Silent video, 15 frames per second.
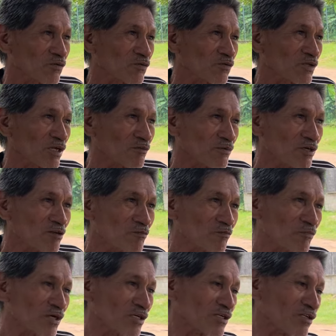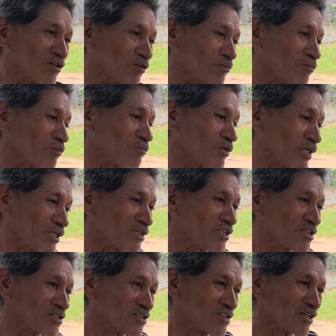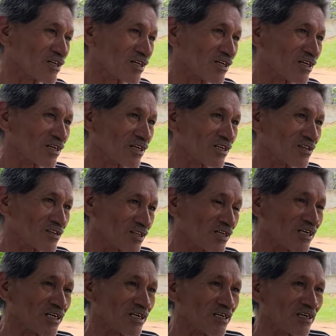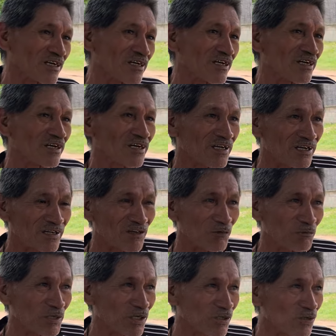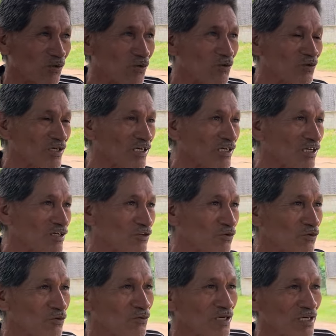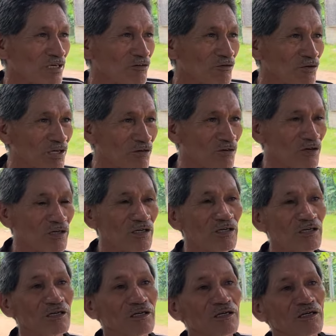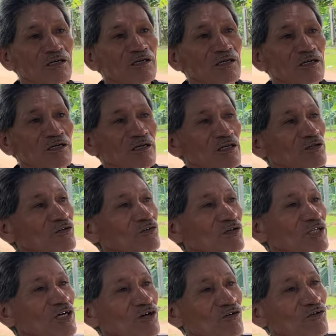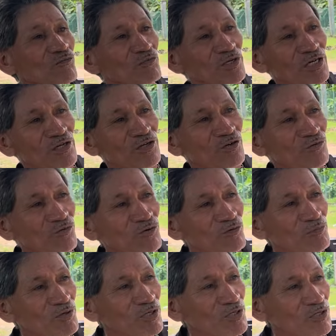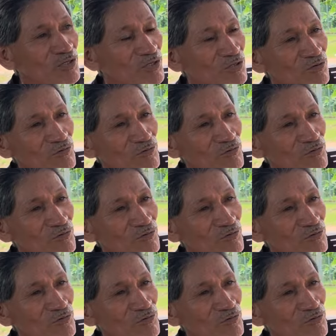tal vez lo pueden, pueden decir que, que sí, que, lo perdono y que ya estuvo, que, uh, que no sé qué. Eso no es de confiarse uno, porque esos